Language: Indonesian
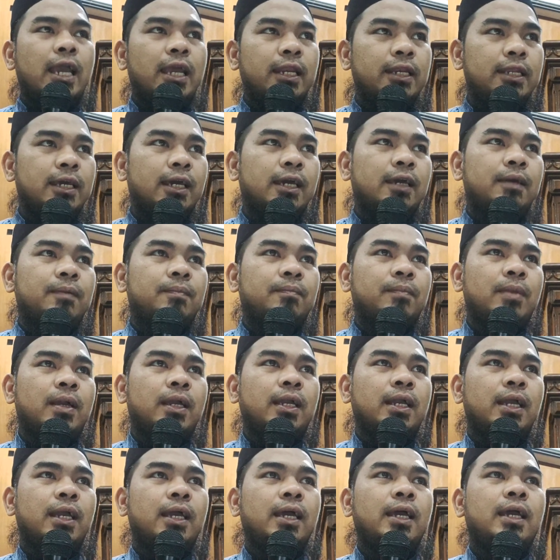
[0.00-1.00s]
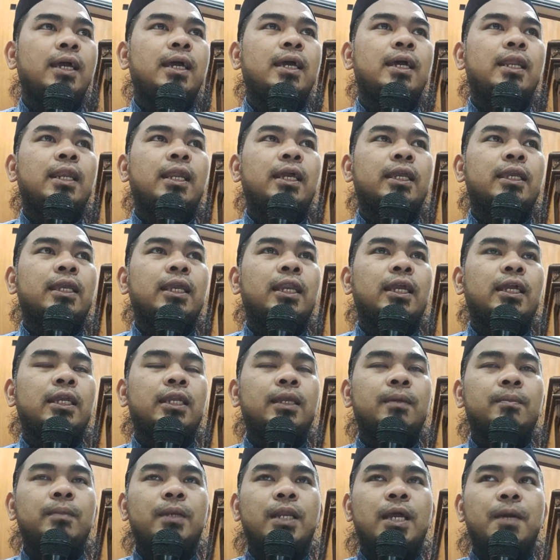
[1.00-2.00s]
ada maka
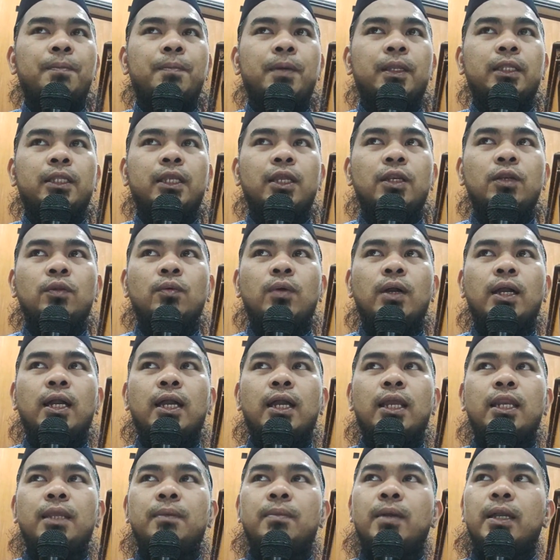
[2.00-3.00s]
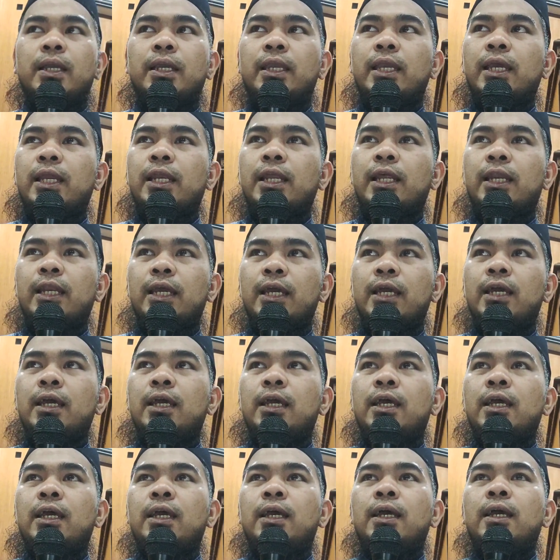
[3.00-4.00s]
laki-laki mendapatkan dua kali bagian anak
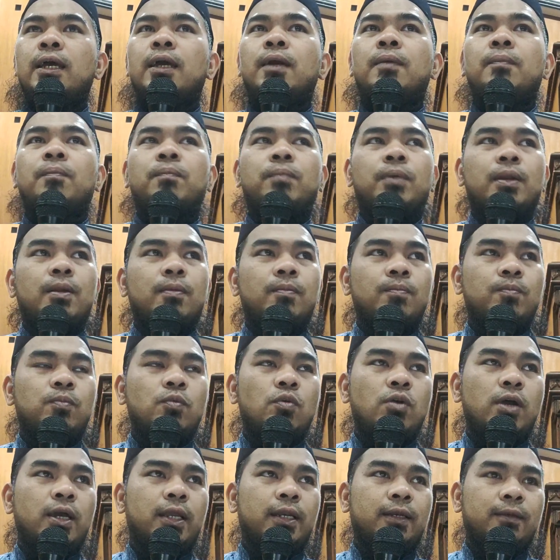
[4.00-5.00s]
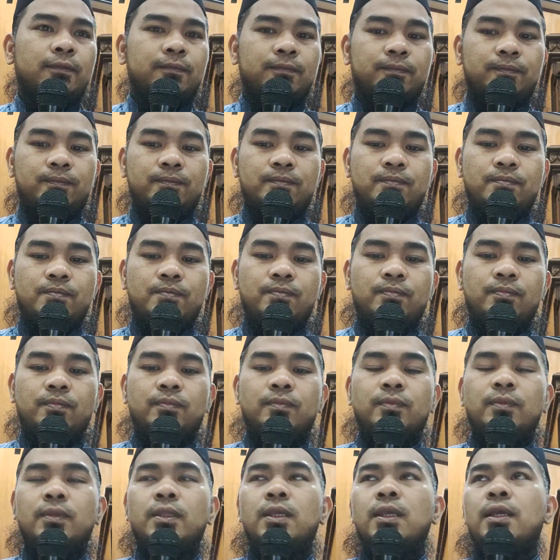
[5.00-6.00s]
perempuan
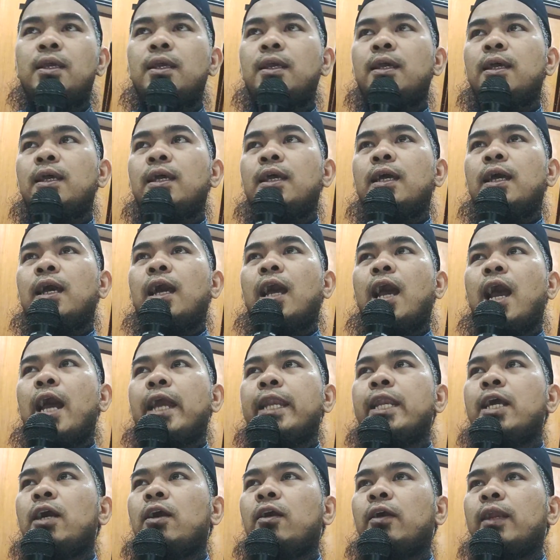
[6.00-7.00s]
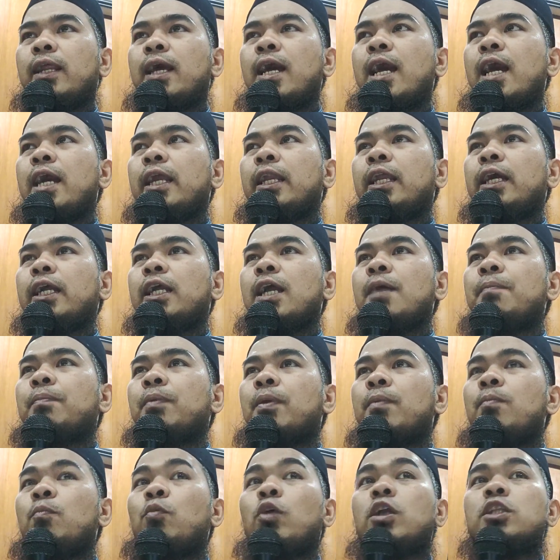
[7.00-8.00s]
ada orang anaknya
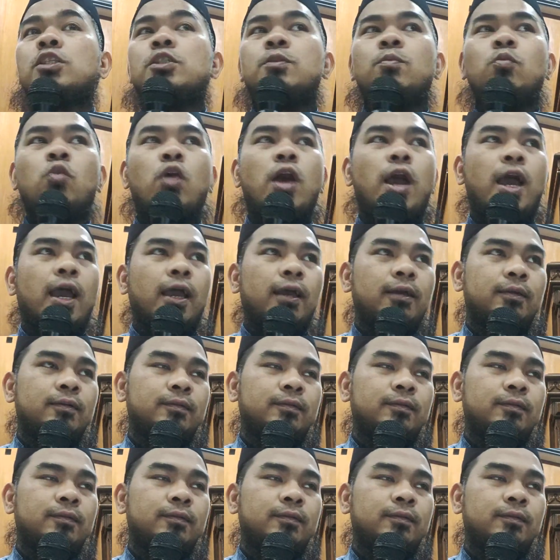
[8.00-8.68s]
perempuan semua